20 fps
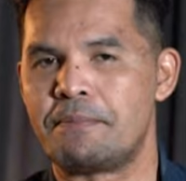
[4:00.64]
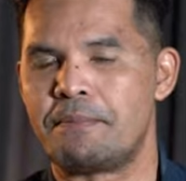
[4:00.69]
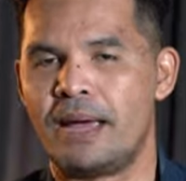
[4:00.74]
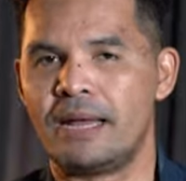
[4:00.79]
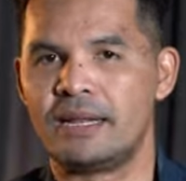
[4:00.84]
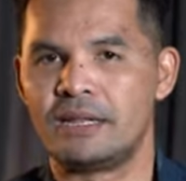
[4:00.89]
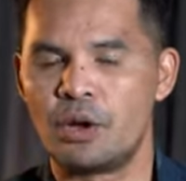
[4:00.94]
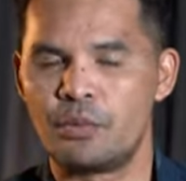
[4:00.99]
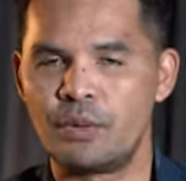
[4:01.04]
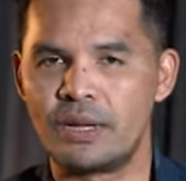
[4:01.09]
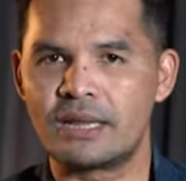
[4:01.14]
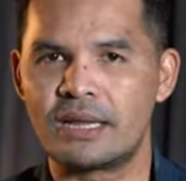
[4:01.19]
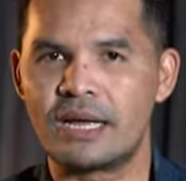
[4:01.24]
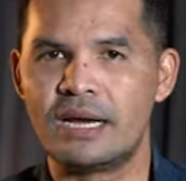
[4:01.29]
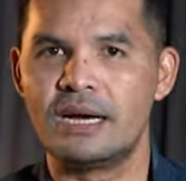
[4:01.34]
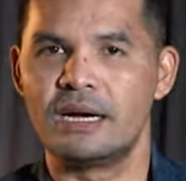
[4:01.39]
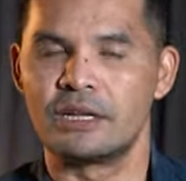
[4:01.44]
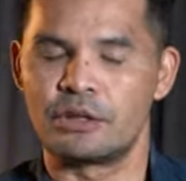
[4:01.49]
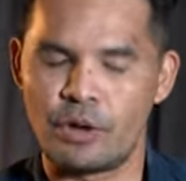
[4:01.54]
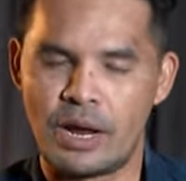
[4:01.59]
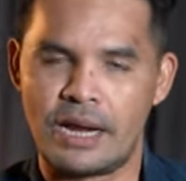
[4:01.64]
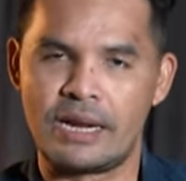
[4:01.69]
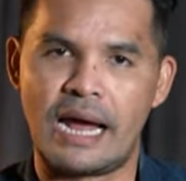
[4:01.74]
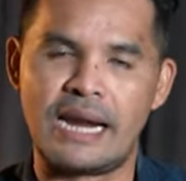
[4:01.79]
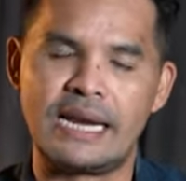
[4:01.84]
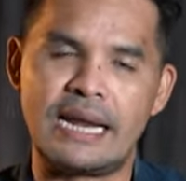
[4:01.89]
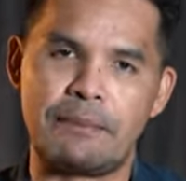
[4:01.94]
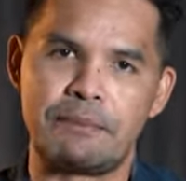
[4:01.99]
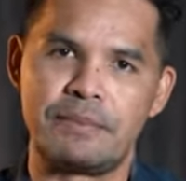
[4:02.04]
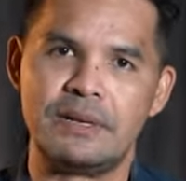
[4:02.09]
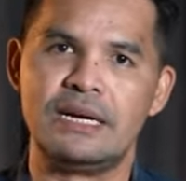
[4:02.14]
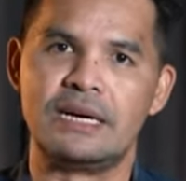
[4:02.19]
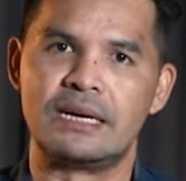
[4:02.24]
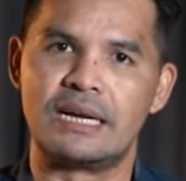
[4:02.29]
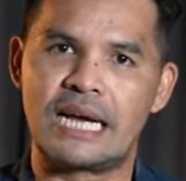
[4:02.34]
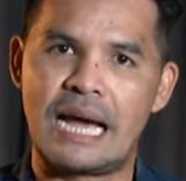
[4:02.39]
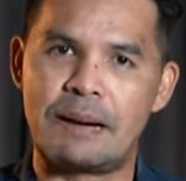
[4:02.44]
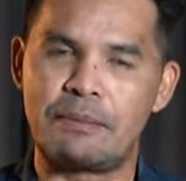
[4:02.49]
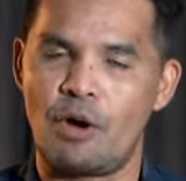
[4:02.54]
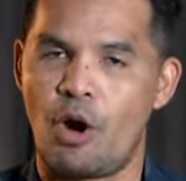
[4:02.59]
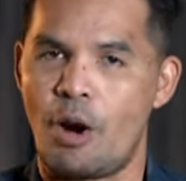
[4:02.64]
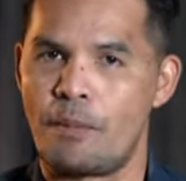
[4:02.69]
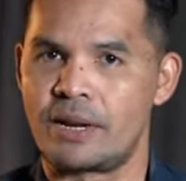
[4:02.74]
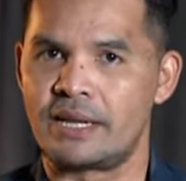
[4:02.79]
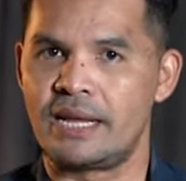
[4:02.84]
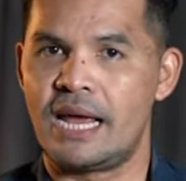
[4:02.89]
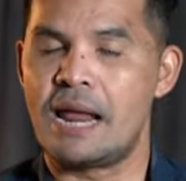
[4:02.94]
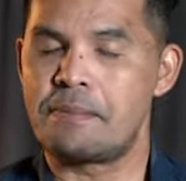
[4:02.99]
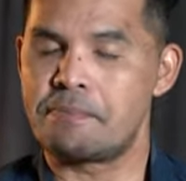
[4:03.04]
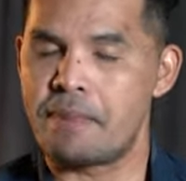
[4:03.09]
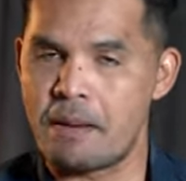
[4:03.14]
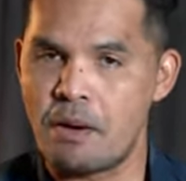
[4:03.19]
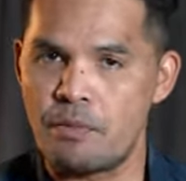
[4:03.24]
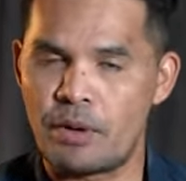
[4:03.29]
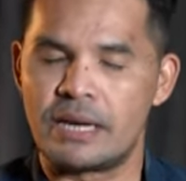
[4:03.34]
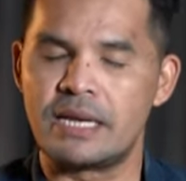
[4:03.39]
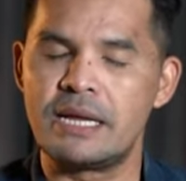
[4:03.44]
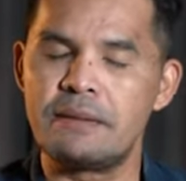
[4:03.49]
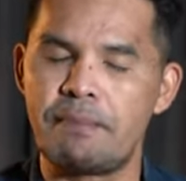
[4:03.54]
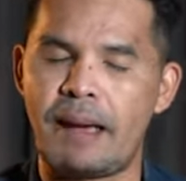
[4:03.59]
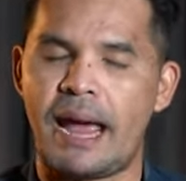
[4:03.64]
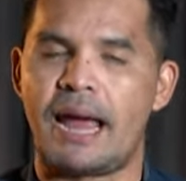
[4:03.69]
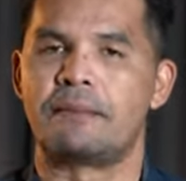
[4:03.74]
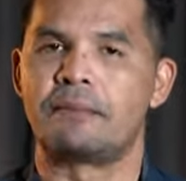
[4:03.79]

ยเป็นทวิตเตอร์เทรนด์อันดับหนึ่งนะครับ ของประเทศไปเมื่อวันที่